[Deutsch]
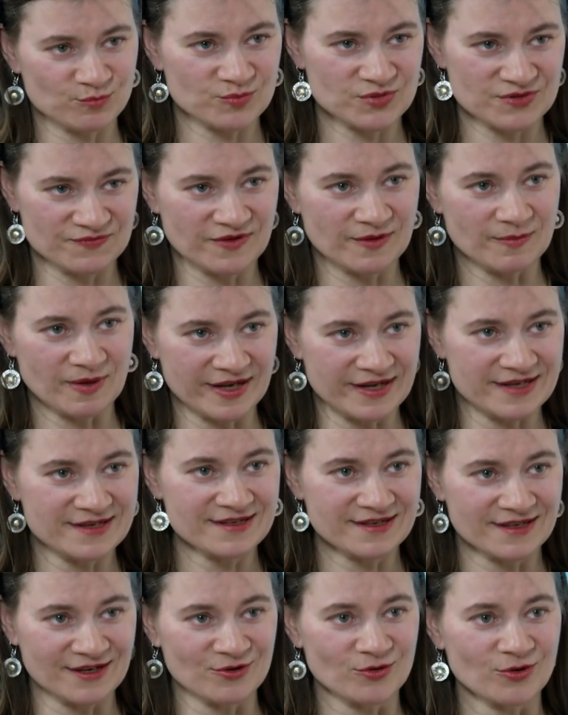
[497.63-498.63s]
sind wir bei
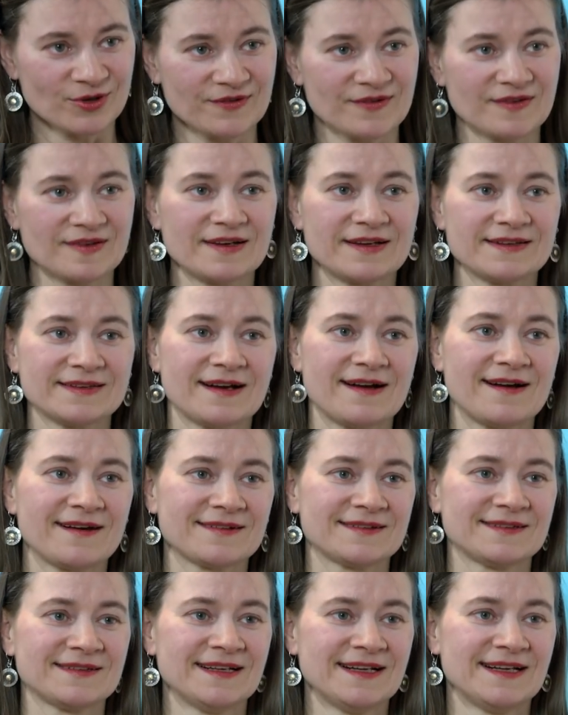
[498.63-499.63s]
Ende der 90er
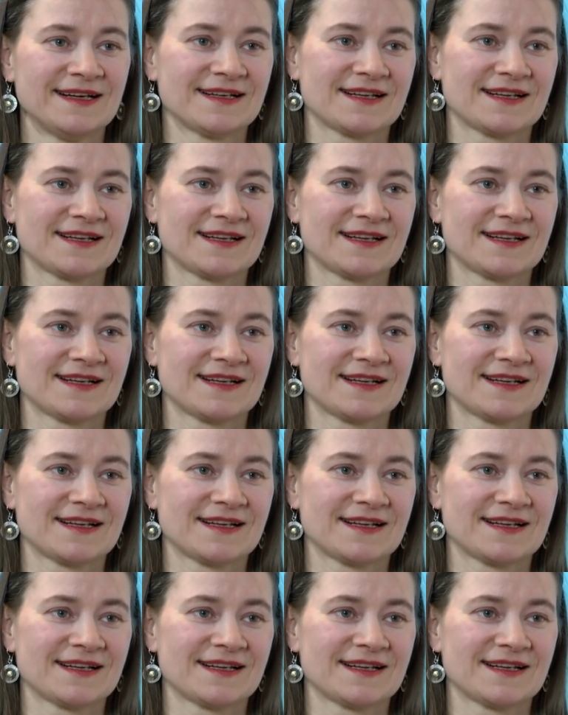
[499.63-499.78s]
Jahre.